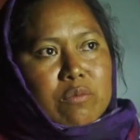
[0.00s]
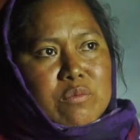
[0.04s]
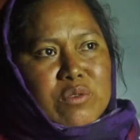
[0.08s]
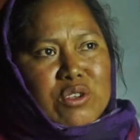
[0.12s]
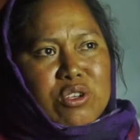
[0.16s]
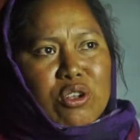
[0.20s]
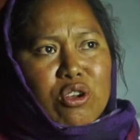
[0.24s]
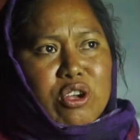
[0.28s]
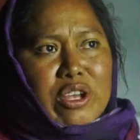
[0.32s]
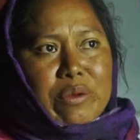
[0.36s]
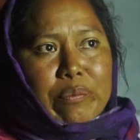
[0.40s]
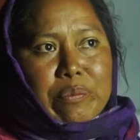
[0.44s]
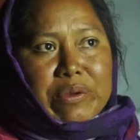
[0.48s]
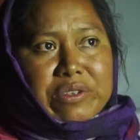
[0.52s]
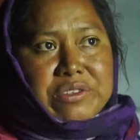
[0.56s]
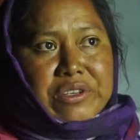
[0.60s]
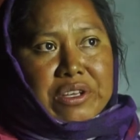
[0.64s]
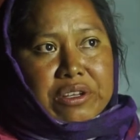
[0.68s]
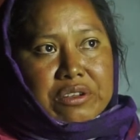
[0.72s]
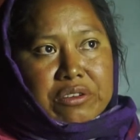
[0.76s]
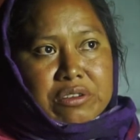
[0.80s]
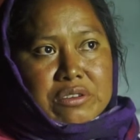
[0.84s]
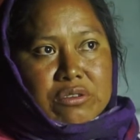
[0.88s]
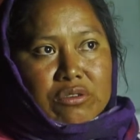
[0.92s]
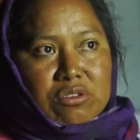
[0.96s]
pues lo que
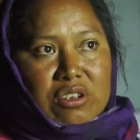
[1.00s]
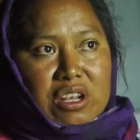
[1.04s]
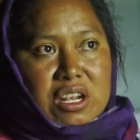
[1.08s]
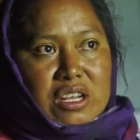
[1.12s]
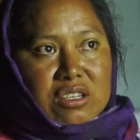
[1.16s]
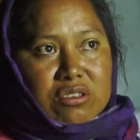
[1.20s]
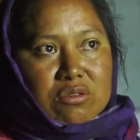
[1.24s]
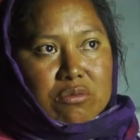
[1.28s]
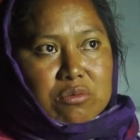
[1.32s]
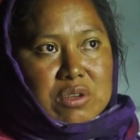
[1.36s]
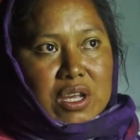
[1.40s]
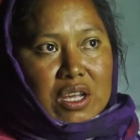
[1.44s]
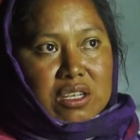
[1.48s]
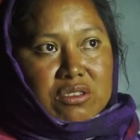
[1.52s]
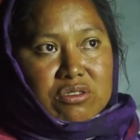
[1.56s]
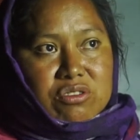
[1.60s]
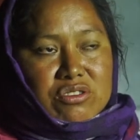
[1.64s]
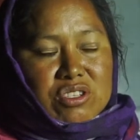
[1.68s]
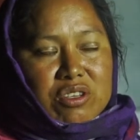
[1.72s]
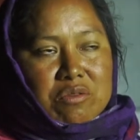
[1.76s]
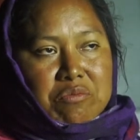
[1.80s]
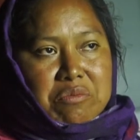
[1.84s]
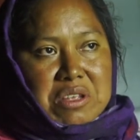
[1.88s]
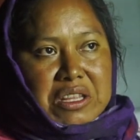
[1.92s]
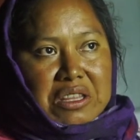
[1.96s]
pasa en todas las comunidades,
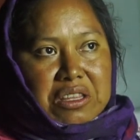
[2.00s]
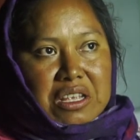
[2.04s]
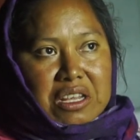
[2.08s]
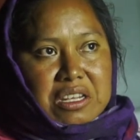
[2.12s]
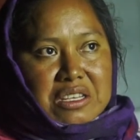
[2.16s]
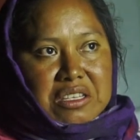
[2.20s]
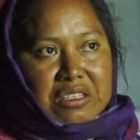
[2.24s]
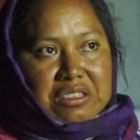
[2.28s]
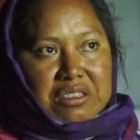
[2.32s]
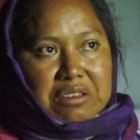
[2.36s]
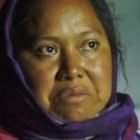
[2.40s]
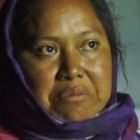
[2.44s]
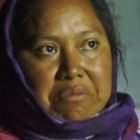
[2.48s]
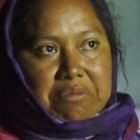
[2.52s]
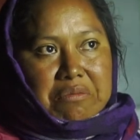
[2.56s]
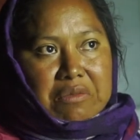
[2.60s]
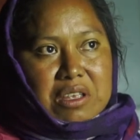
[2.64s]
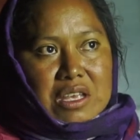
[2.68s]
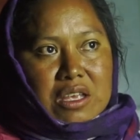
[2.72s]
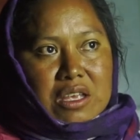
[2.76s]
nos inventan este